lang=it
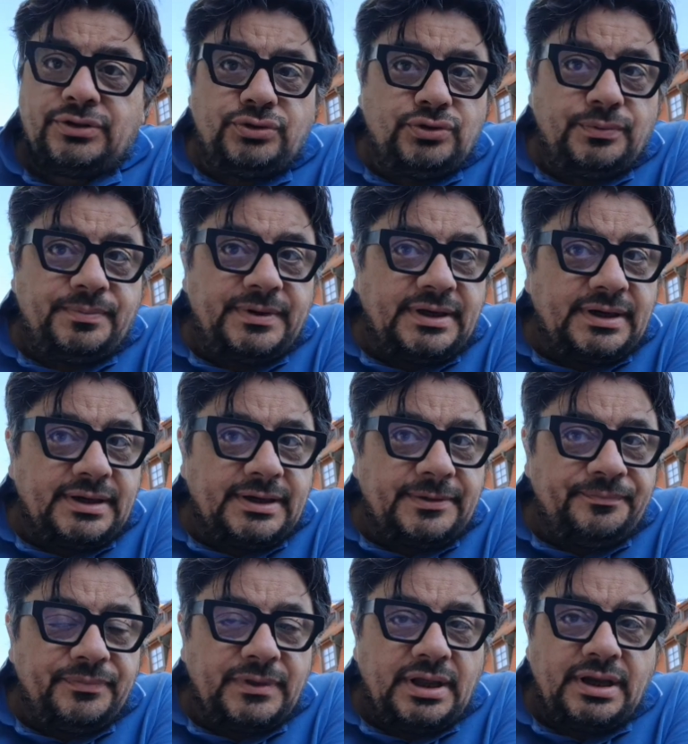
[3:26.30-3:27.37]
Tanto
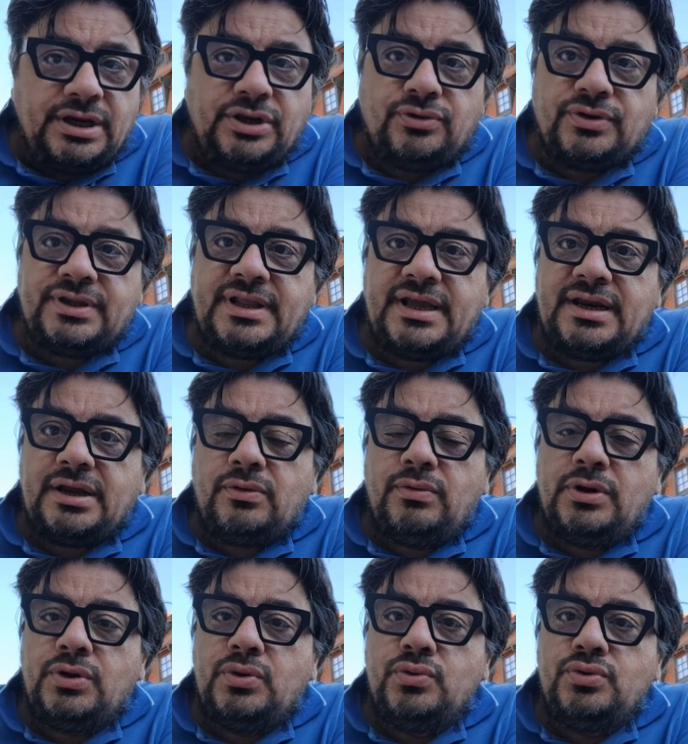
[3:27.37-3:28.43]
per ricordare a
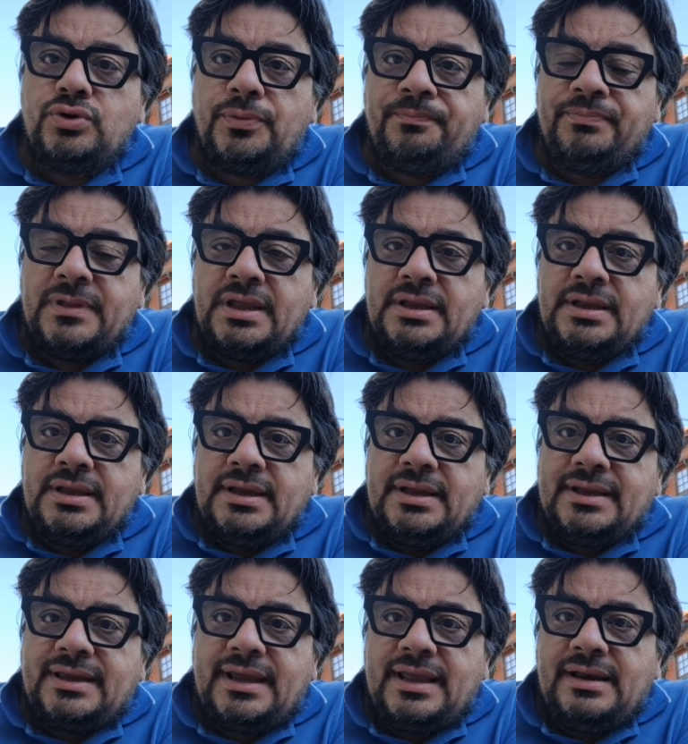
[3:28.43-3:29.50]
qualcuno
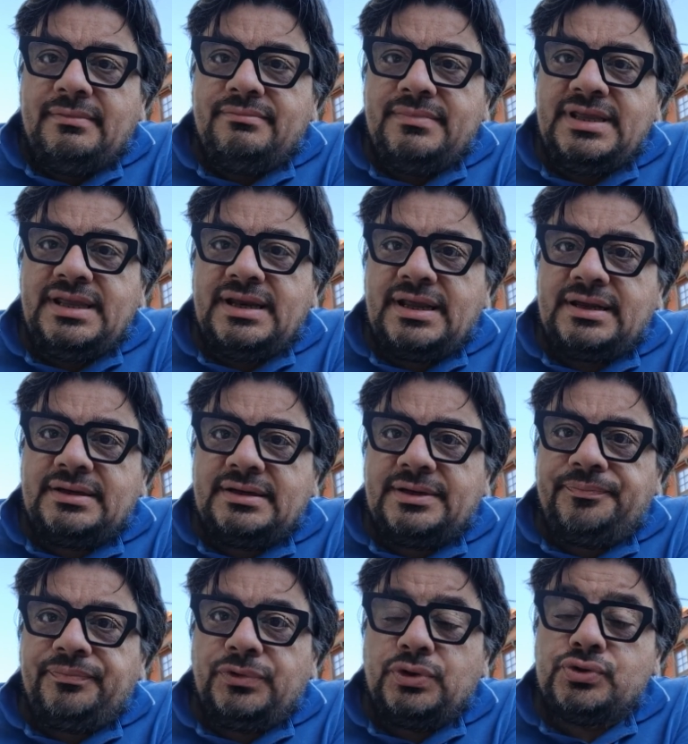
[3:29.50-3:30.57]
che il
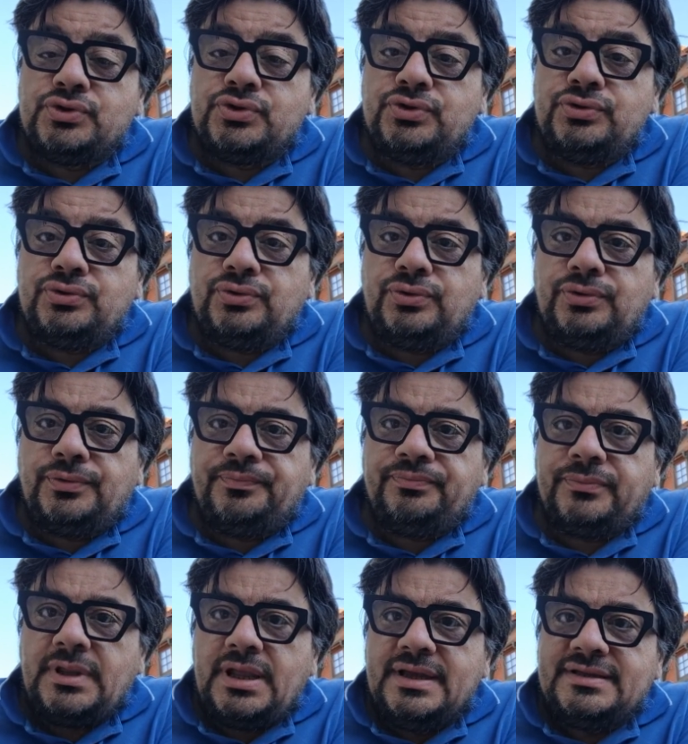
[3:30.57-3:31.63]
Milan non
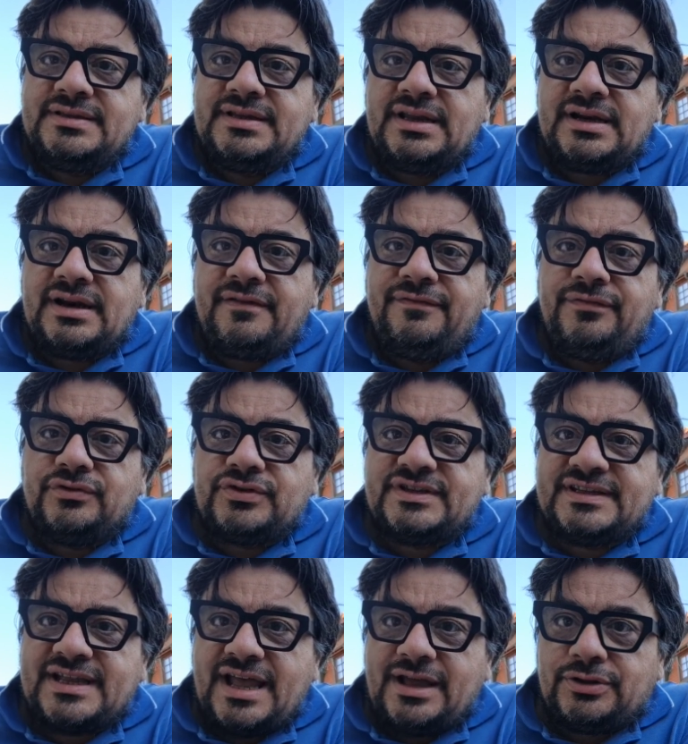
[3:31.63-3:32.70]
solo si è
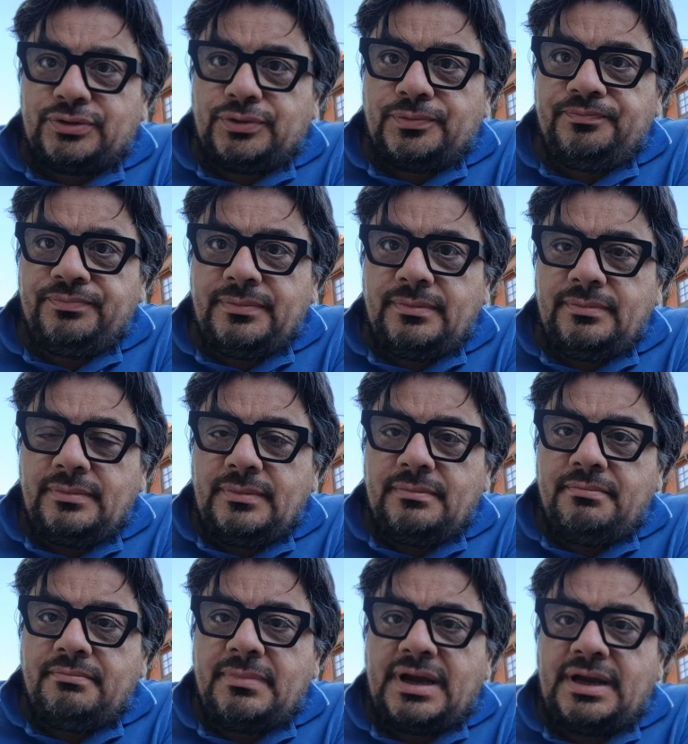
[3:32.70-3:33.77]
rafforzato,
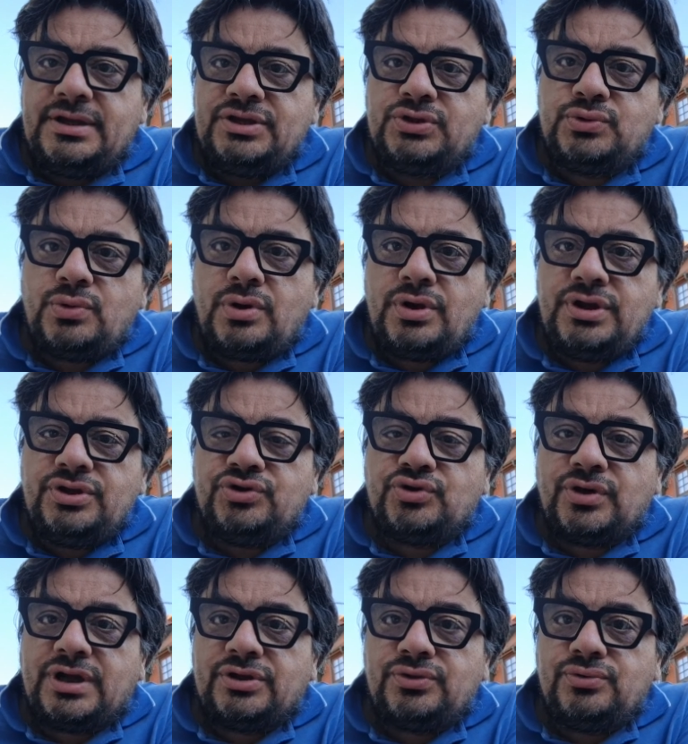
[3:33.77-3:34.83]
ma i suoi
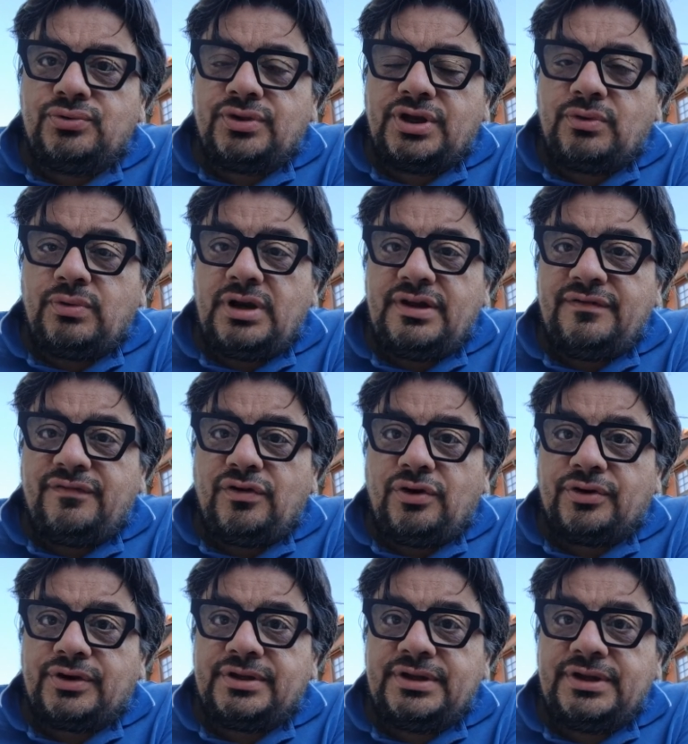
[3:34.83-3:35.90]
giocatori, quelli
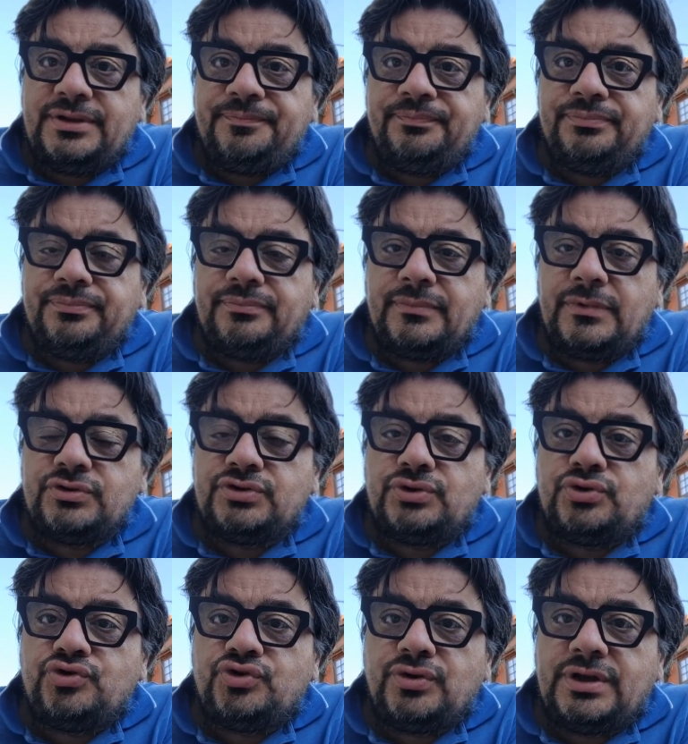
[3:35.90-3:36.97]
forti,
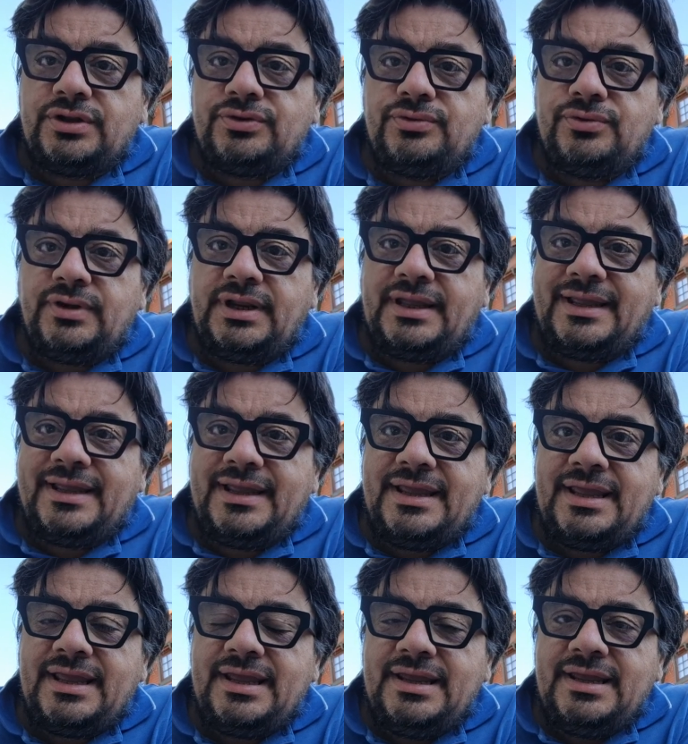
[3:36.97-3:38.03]
sono giocatori
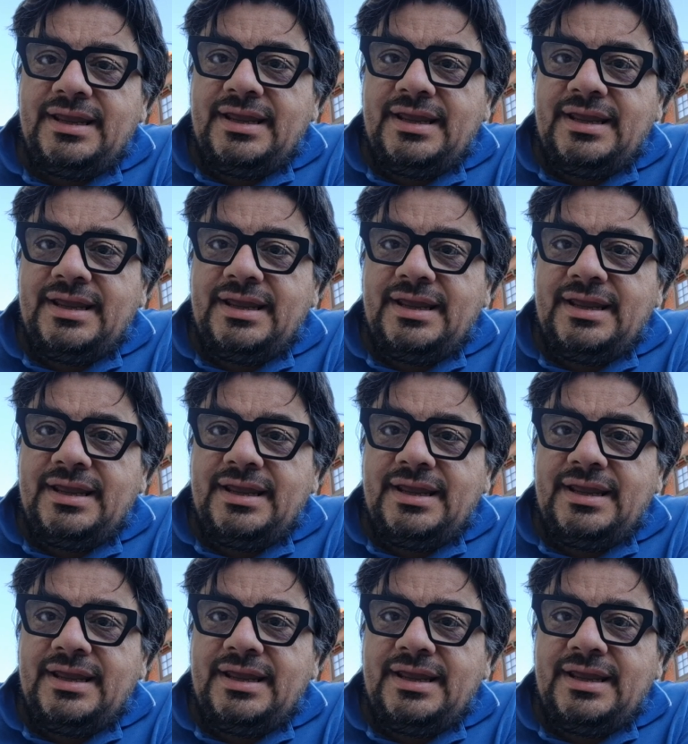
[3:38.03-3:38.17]
che